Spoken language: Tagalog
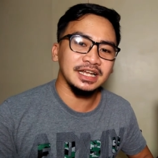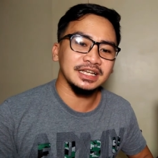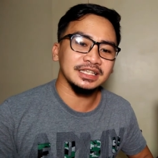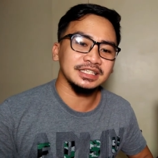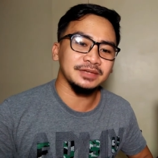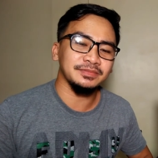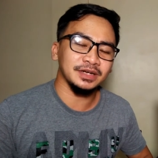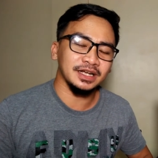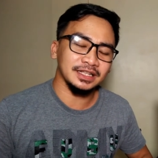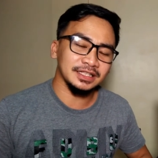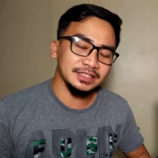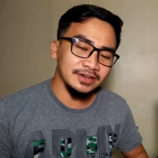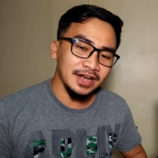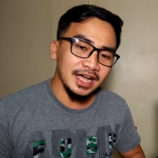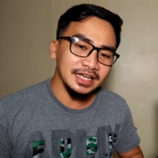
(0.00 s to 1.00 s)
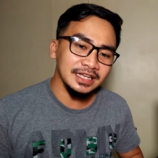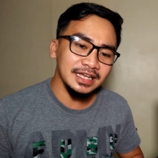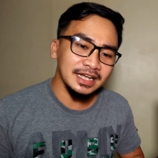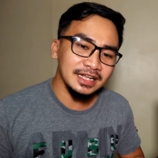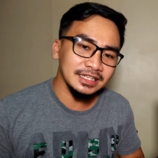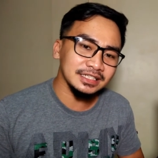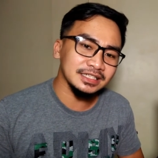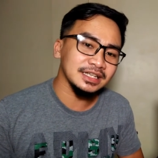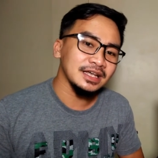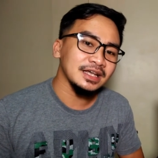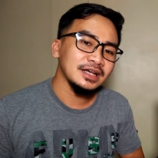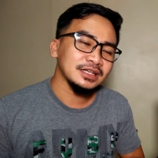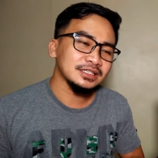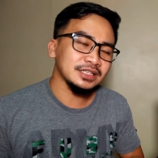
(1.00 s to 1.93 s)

sila sa mga trials,